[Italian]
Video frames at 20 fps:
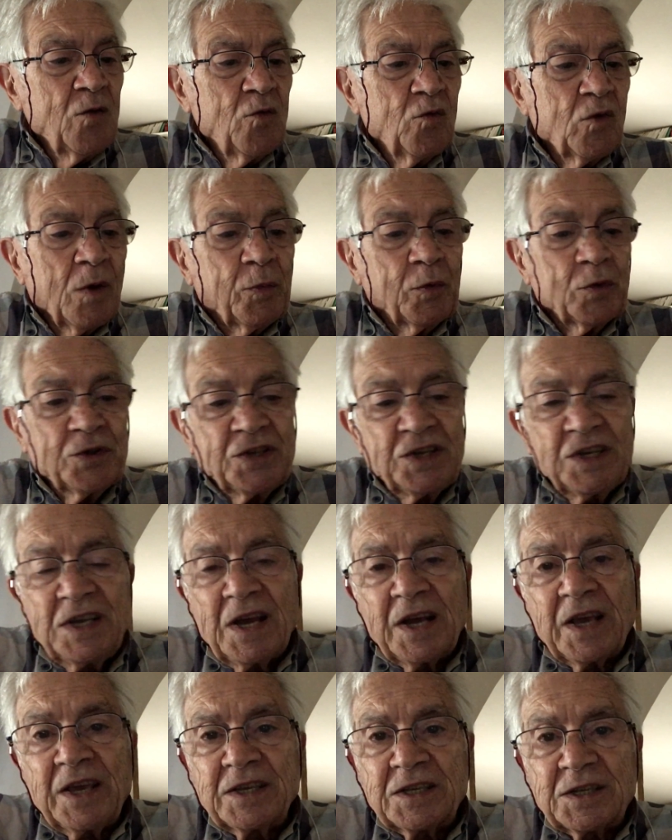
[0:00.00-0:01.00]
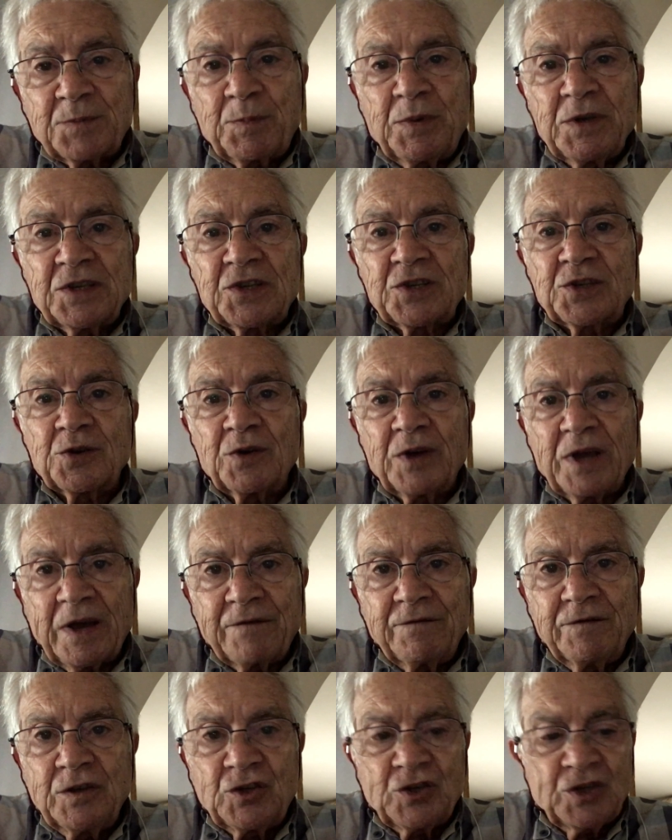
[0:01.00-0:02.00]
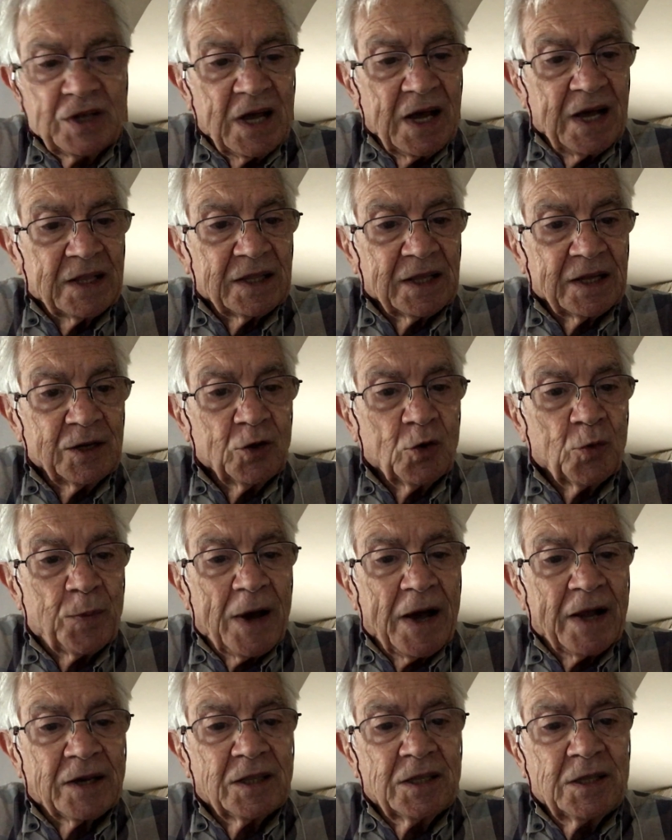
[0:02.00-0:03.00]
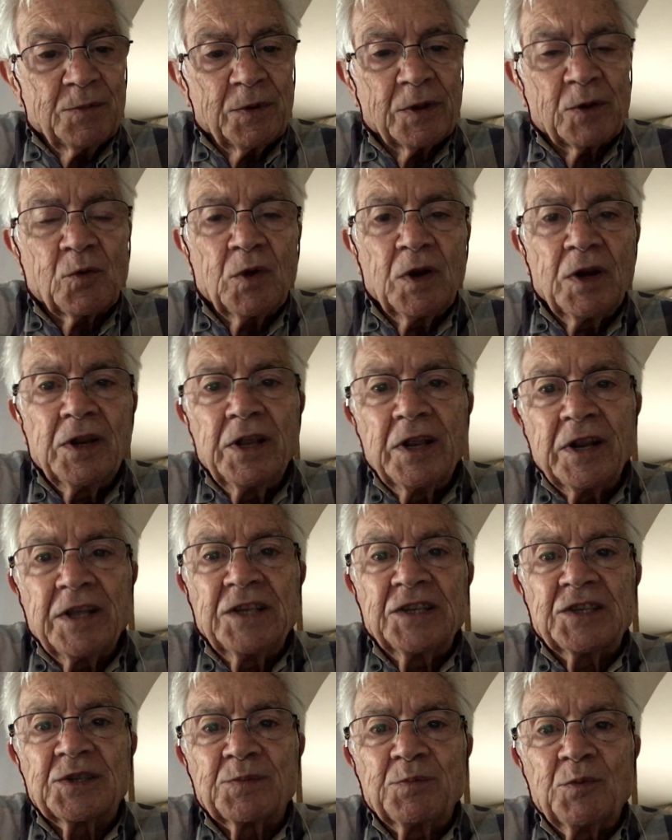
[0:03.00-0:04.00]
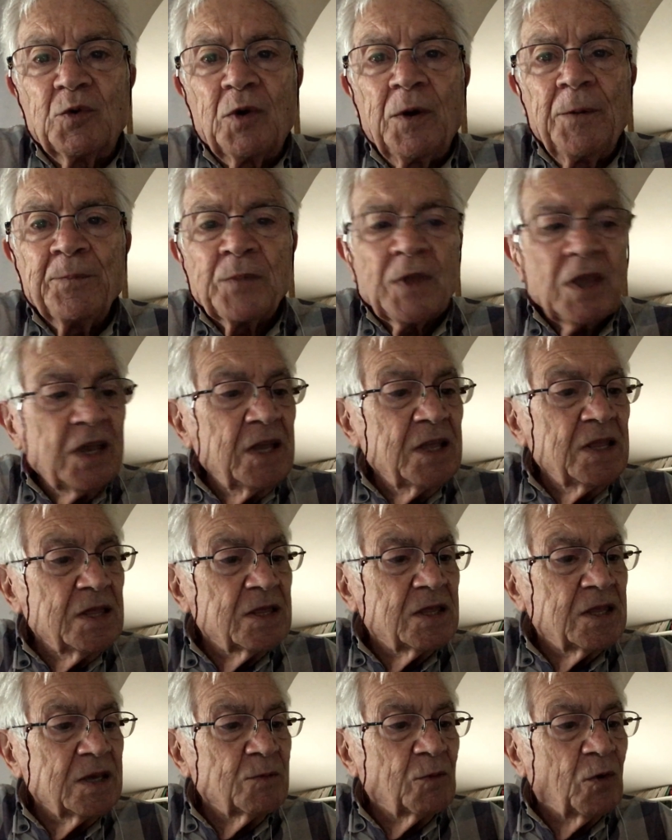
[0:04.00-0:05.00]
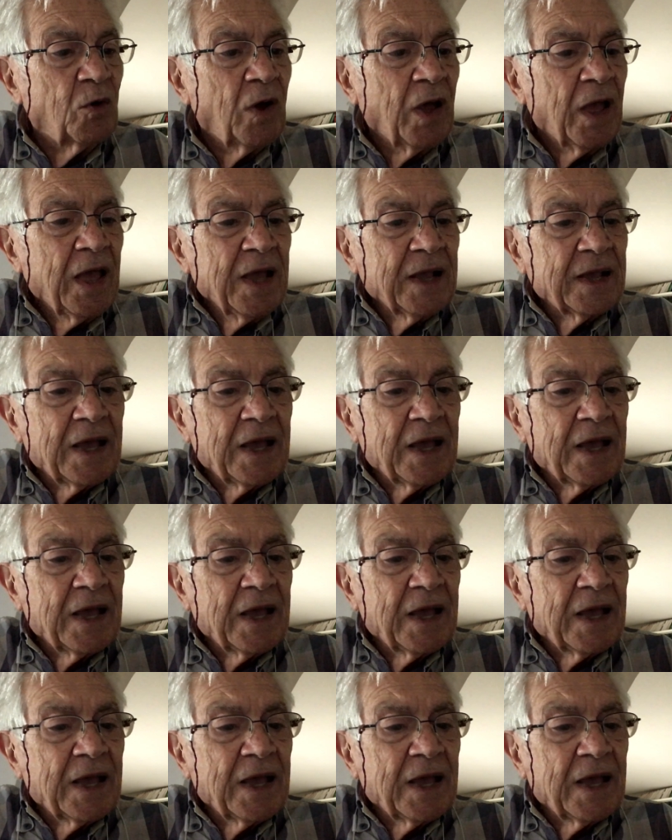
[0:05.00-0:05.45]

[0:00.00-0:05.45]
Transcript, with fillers: una poesia che spesso è avvicinata a Leopardi per quel lirismo intimo